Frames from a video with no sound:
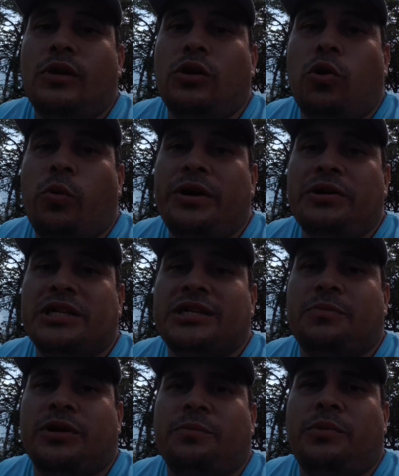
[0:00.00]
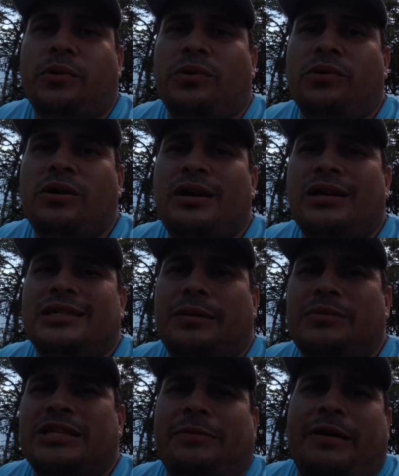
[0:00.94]
Lo bueno es que, por ejemplo,
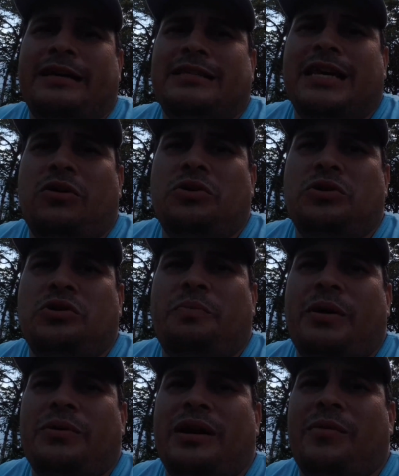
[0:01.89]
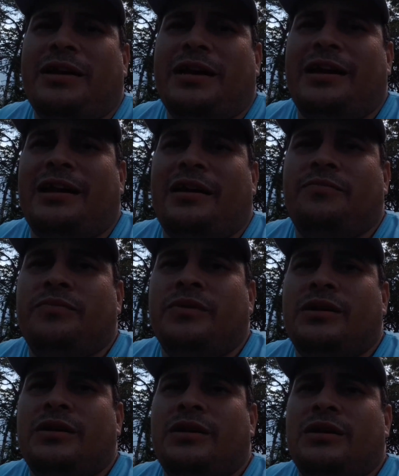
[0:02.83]
si a mí se me vence hoy, yo pago en la mañana
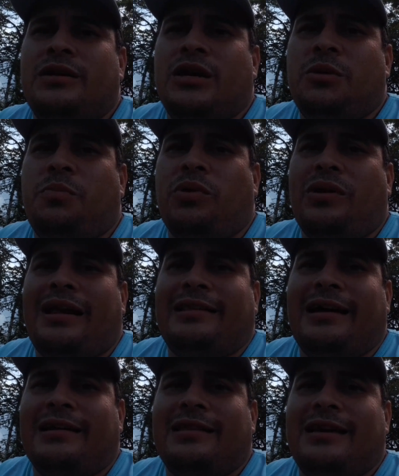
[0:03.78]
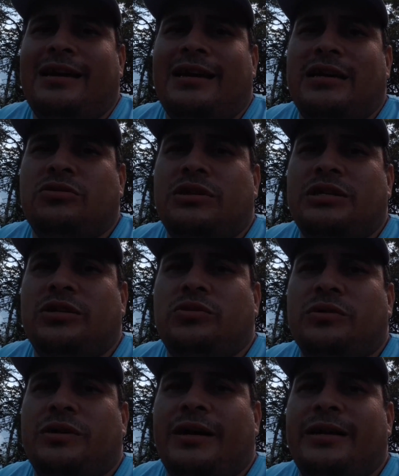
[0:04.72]
y por la tarde
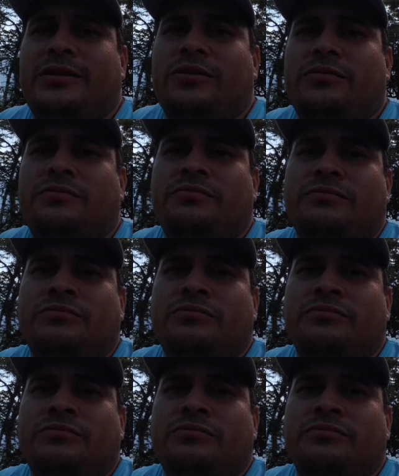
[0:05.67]
solicito un crédito,